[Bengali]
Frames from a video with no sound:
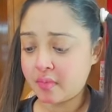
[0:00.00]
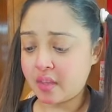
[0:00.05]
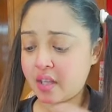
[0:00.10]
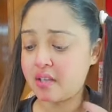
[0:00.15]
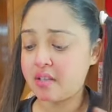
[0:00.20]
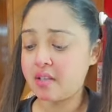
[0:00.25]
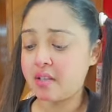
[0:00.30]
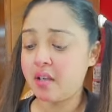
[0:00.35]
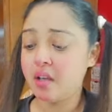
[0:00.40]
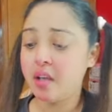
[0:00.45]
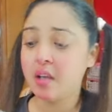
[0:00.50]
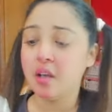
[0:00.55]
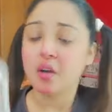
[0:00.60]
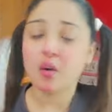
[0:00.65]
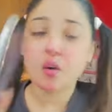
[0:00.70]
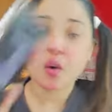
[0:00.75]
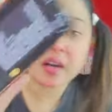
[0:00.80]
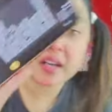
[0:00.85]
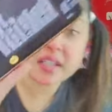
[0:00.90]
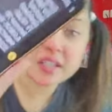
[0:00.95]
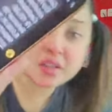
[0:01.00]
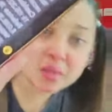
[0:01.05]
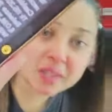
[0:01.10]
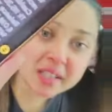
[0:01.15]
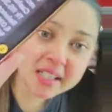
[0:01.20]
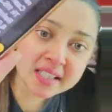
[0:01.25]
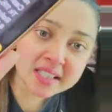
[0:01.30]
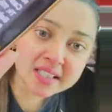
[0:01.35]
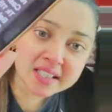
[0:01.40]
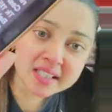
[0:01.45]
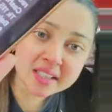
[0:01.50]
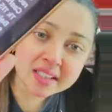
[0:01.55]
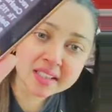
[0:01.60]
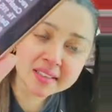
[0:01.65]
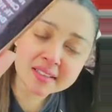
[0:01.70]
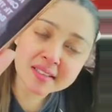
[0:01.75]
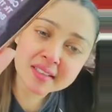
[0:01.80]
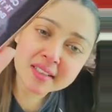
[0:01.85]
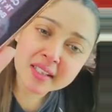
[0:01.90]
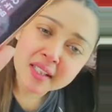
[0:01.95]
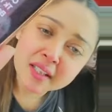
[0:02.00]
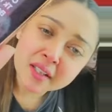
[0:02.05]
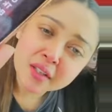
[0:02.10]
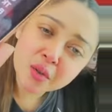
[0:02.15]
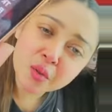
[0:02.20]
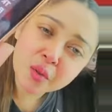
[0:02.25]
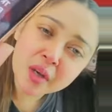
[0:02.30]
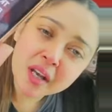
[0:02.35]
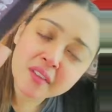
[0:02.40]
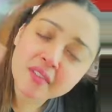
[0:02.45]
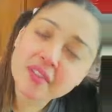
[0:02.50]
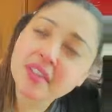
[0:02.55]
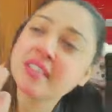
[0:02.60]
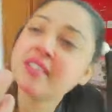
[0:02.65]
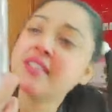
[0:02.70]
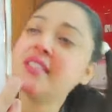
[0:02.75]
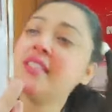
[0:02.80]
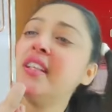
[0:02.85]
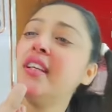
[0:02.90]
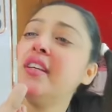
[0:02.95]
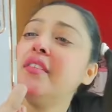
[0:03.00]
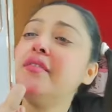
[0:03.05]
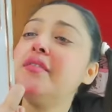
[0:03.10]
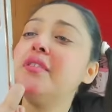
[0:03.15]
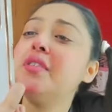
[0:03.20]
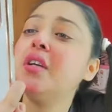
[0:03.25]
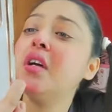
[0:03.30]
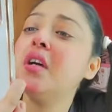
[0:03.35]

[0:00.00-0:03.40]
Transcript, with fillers: এই যে কংগ্রেচুলেশনস ইউ হ্যাভ রিসিভড